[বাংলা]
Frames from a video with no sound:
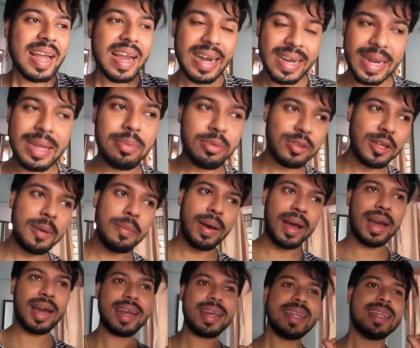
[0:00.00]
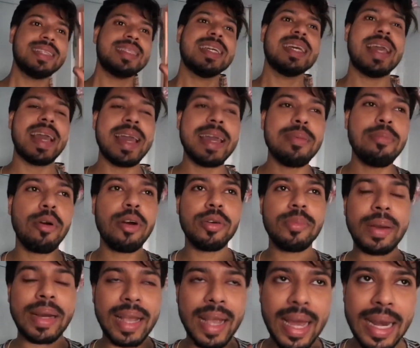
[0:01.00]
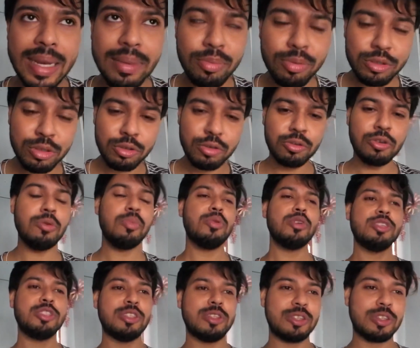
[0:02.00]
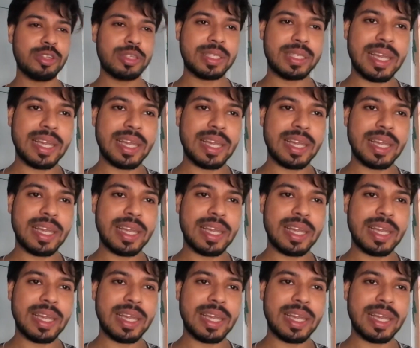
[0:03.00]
এটাই বোধহয় বাঙালির যে এই মানে কালী পুজোটুকু পর্যন্ত